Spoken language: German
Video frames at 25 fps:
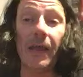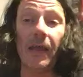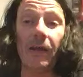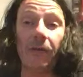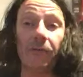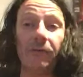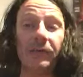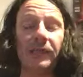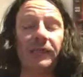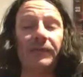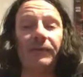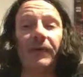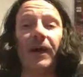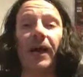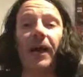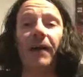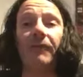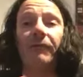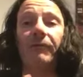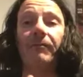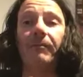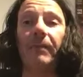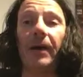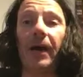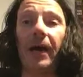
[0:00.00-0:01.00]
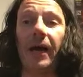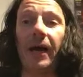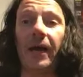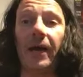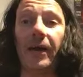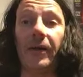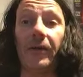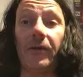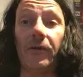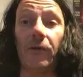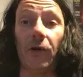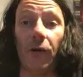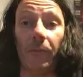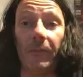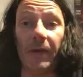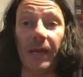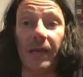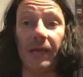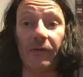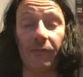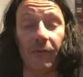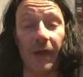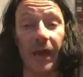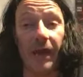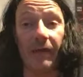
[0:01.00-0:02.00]
und zwar bei Comic
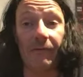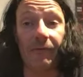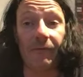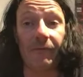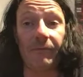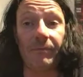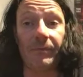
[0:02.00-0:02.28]
Crave.